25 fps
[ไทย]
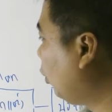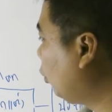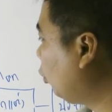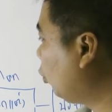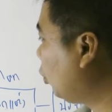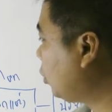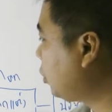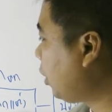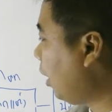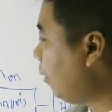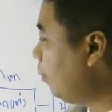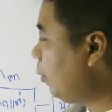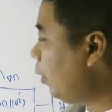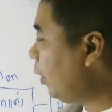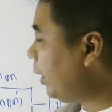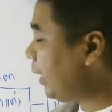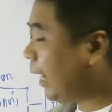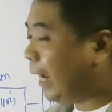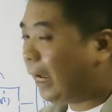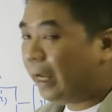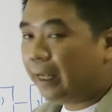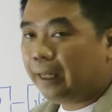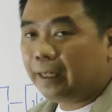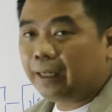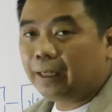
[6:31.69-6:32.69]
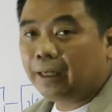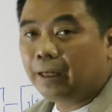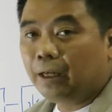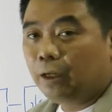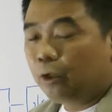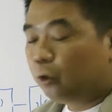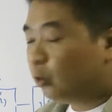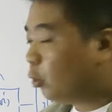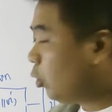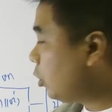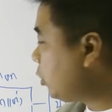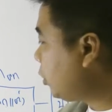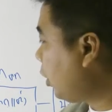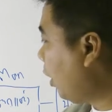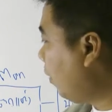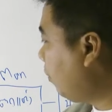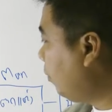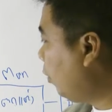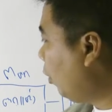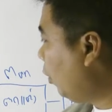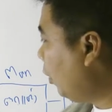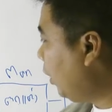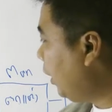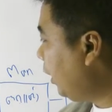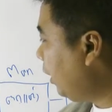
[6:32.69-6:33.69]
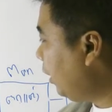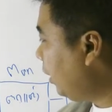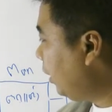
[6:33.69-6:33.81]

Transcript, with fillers: ตรวจสอบโดยใครตรวจสอบโดย